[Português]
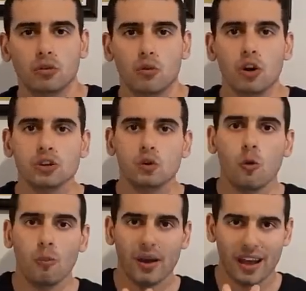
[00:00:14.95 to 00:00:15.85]
eu gosto de
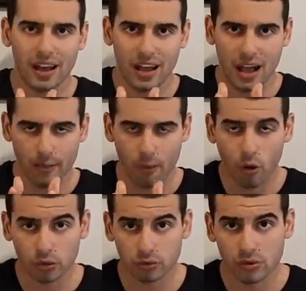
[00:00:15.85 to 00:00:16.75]
comparar a
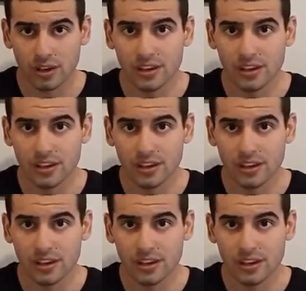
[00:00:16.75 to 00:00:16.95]
moto